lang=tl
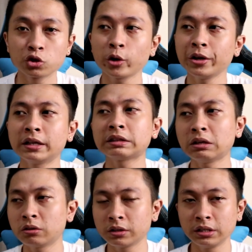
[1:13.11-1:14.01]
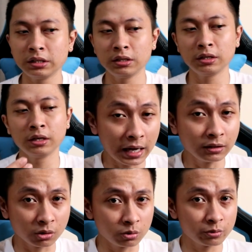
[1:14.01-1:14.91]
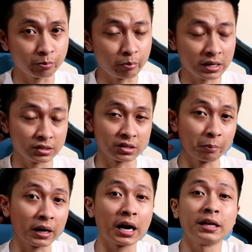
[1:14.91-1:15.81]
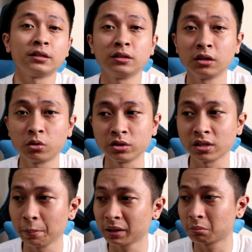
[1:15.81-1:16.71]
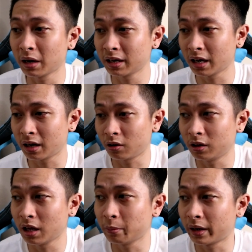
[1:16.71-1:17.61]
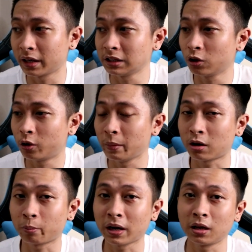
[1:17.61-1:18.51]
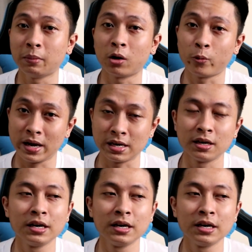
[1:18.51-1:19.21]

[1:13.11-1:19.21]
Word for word: So ngayon ang tanong ni Andrew, base sa pagkakaintindi ko, is dapat ba na online marketing or meron pang ibang way?